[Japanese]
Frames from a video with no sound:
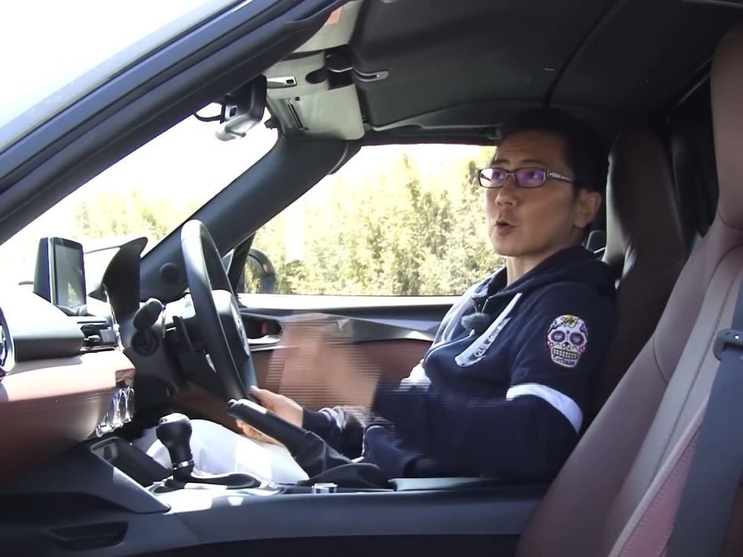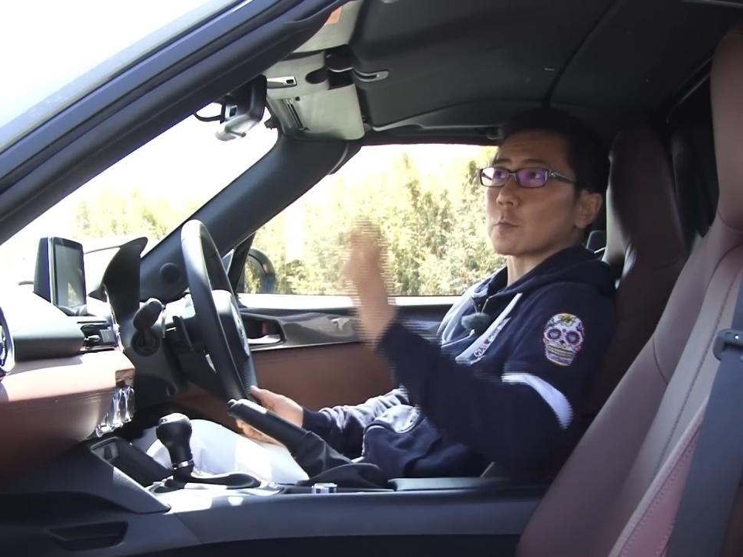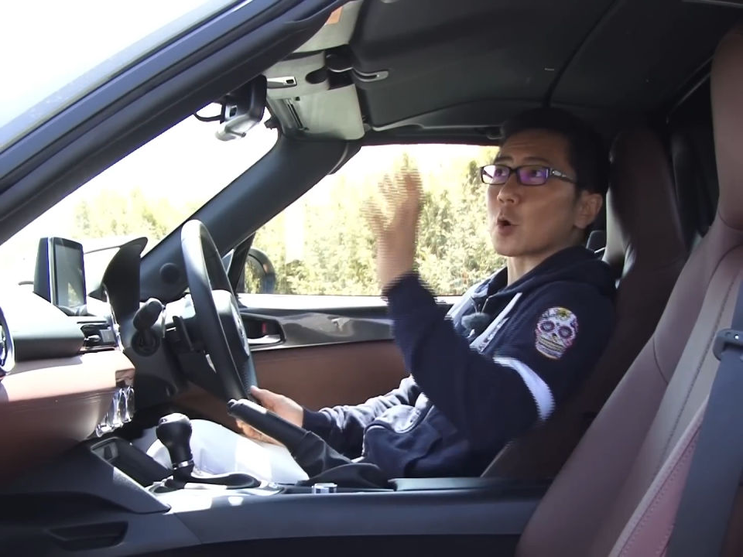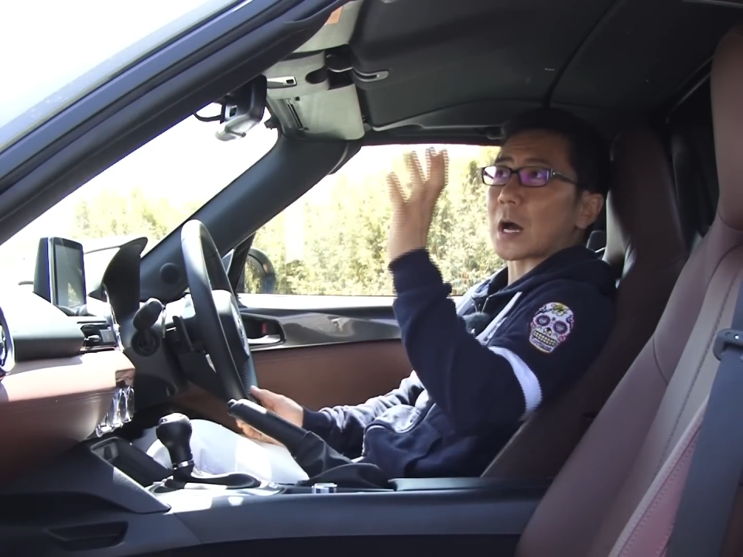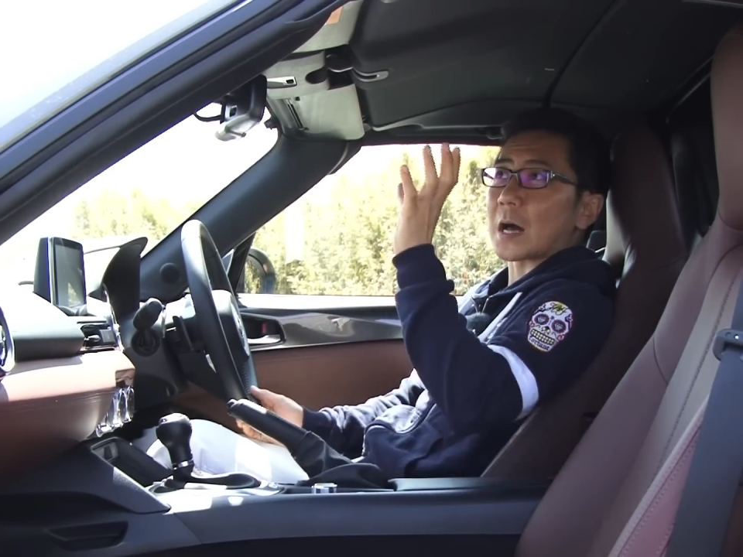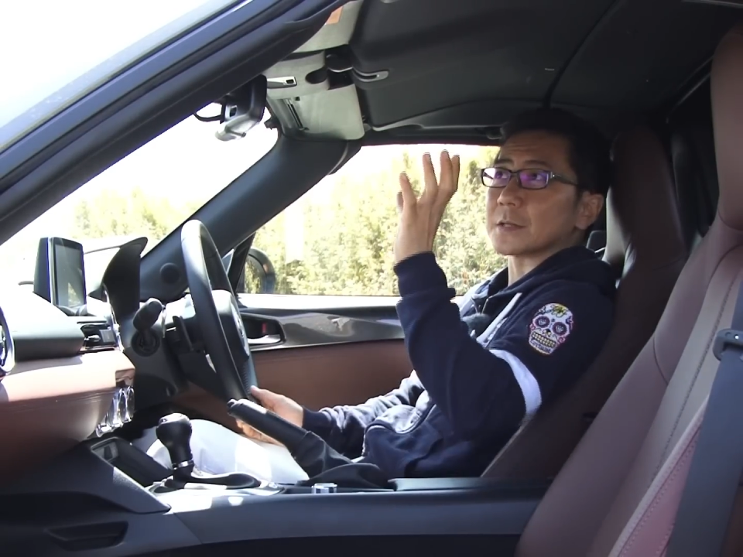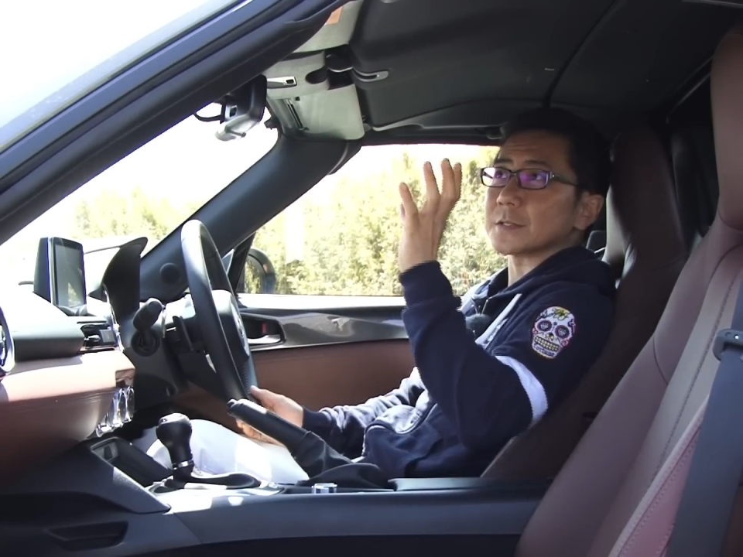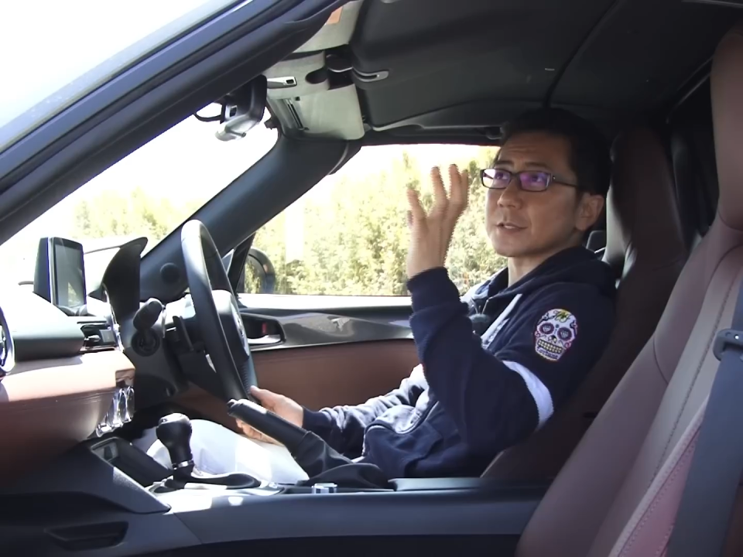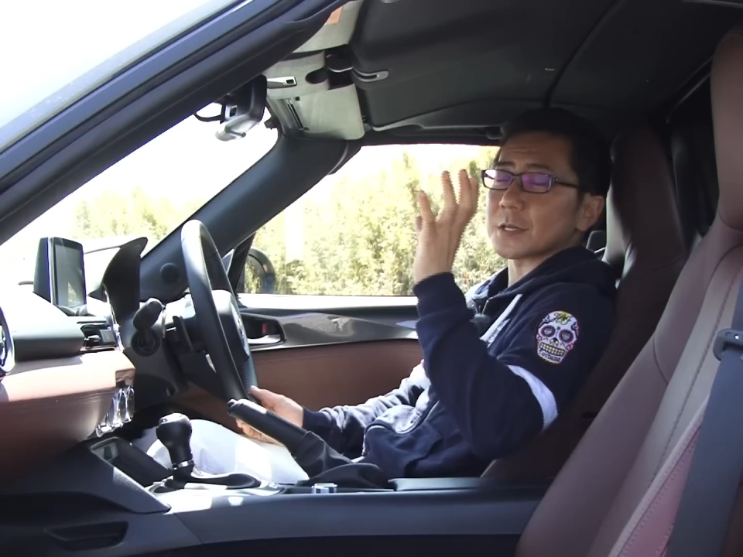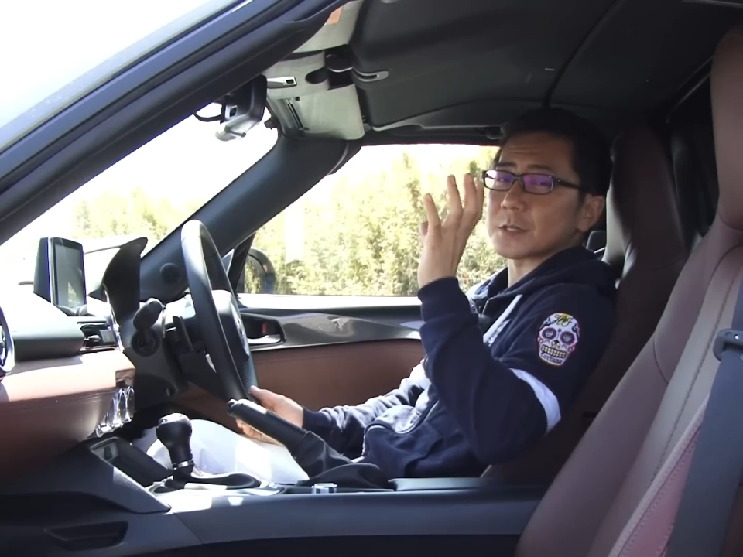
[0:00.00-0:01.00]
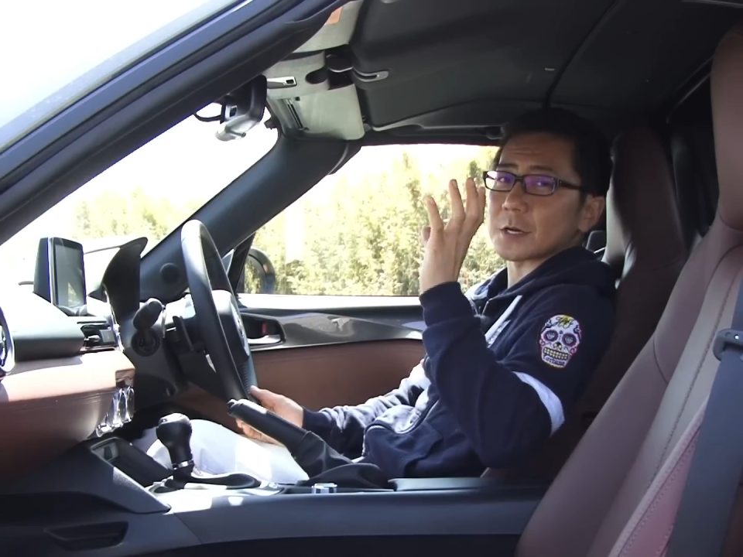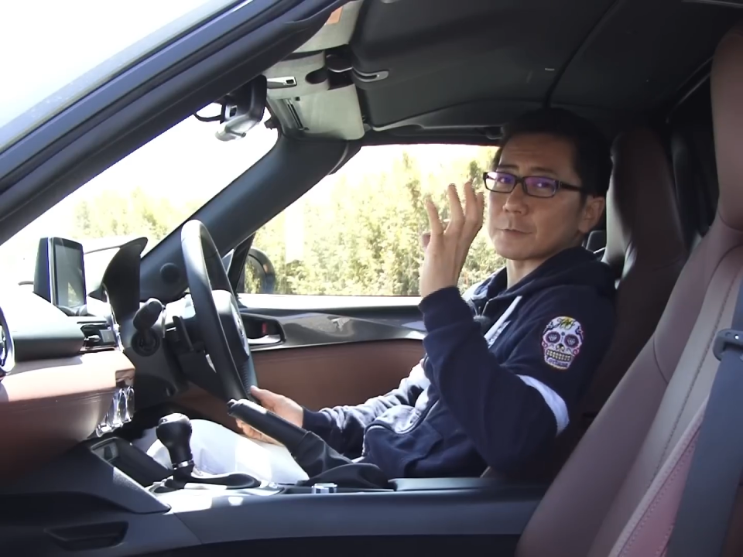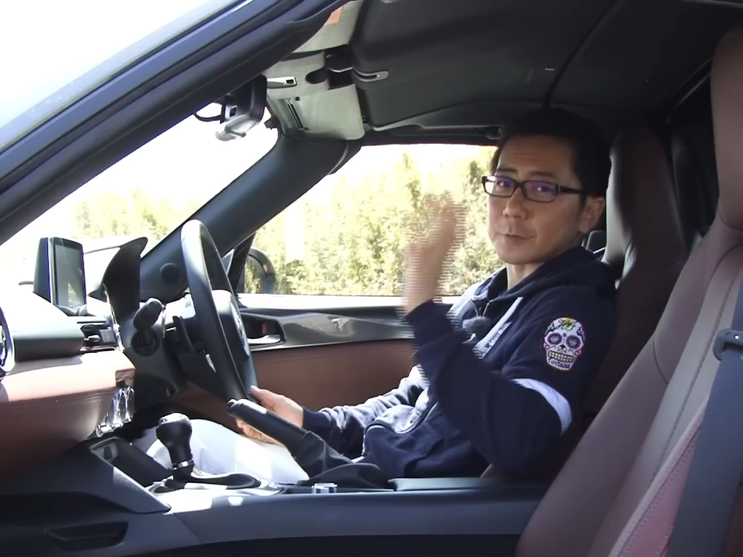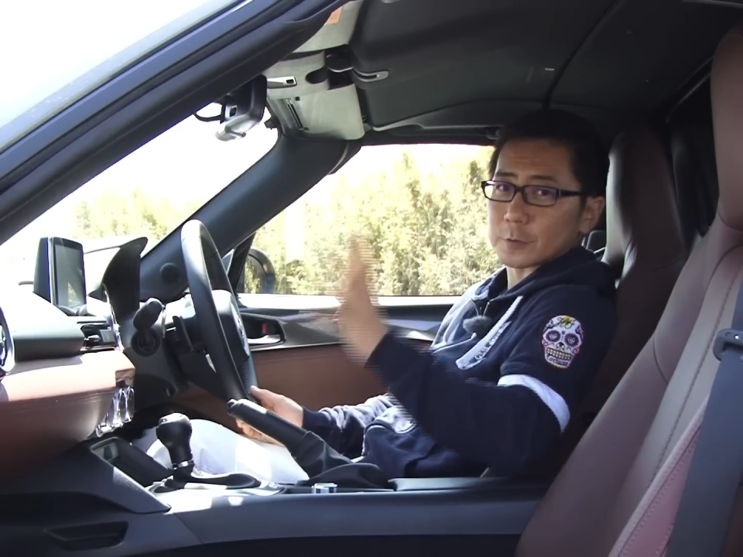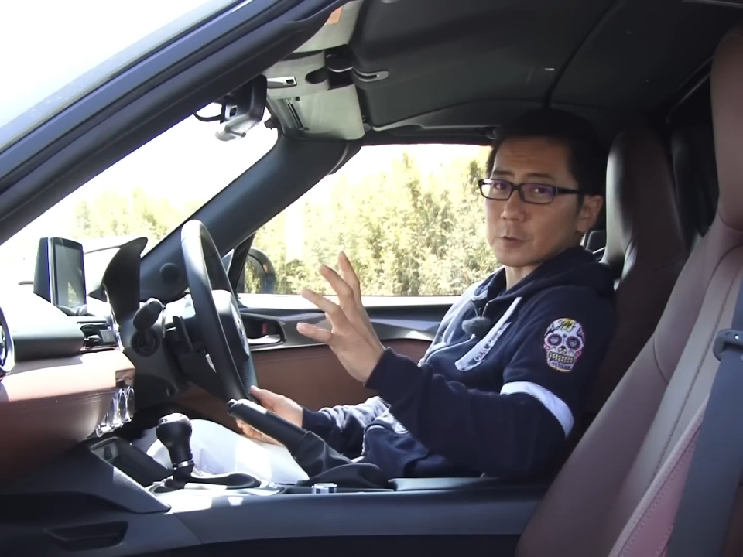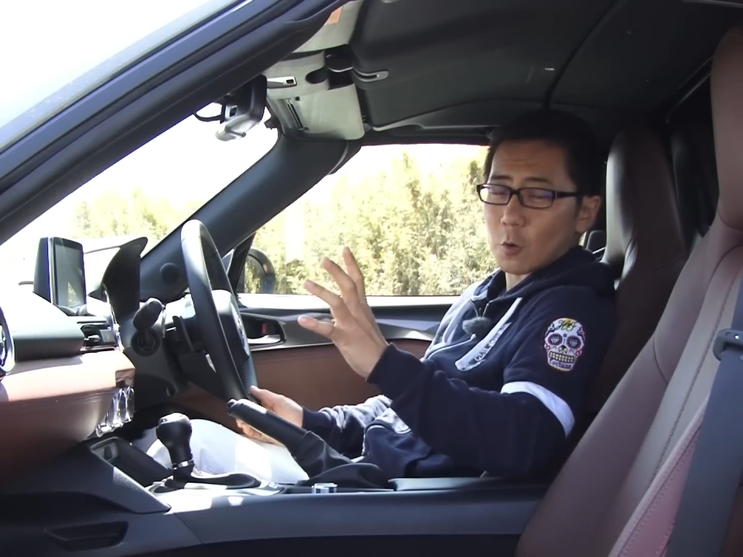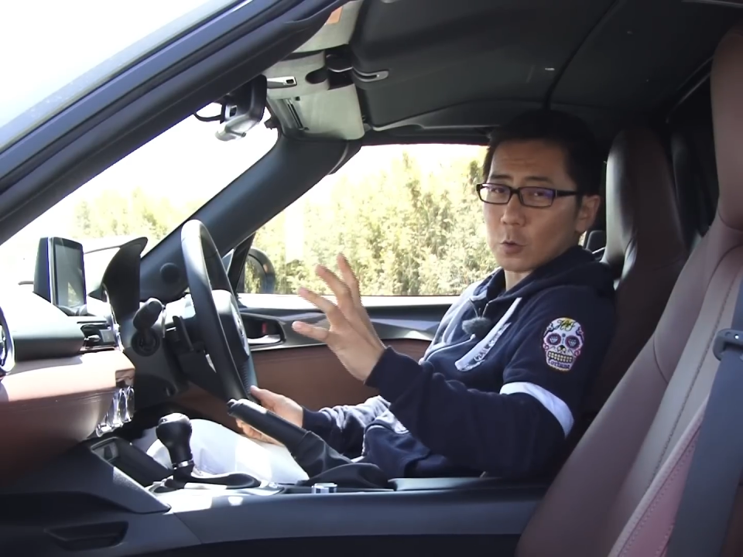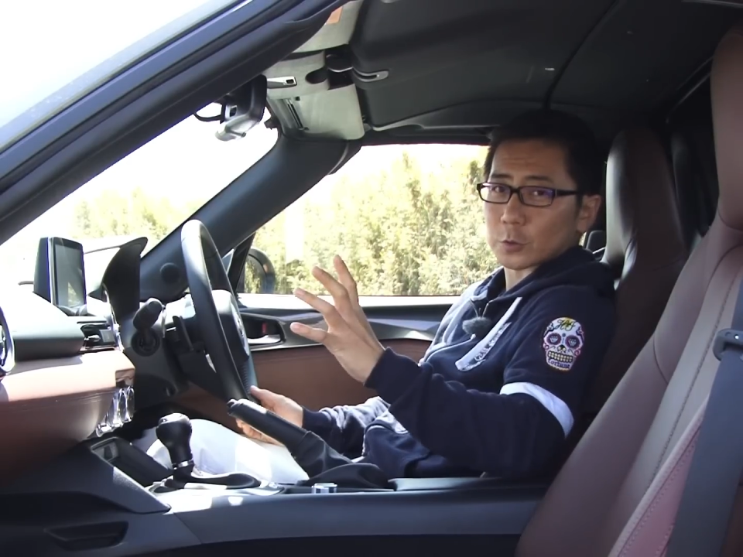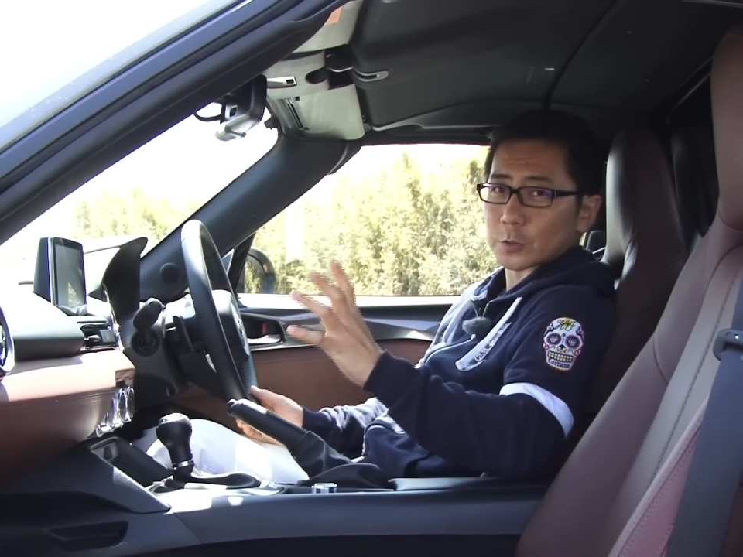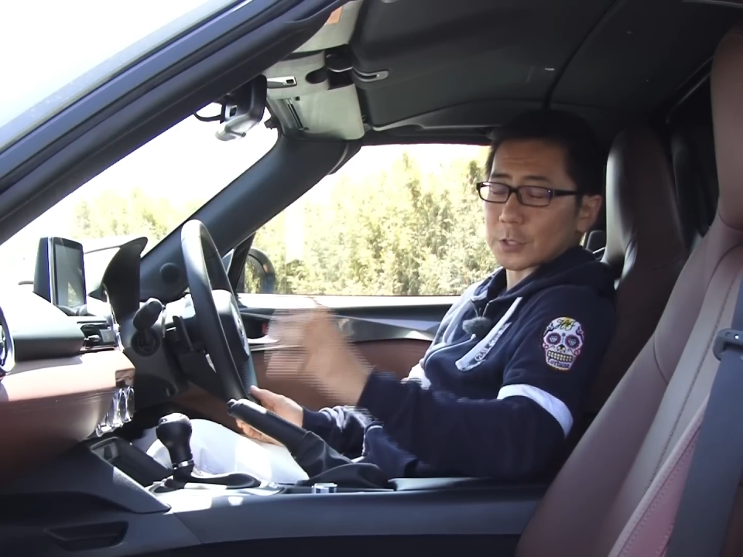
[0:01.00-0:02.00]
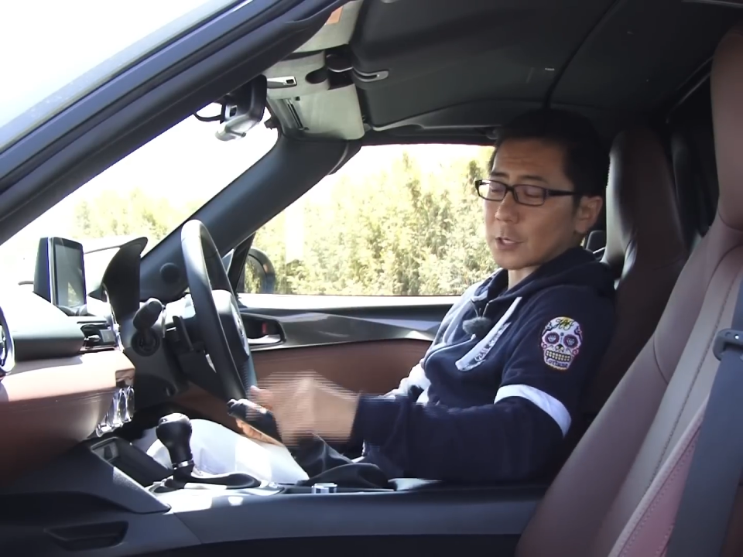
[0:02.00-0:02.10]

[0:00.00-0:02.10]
これもう完全なるフルオートに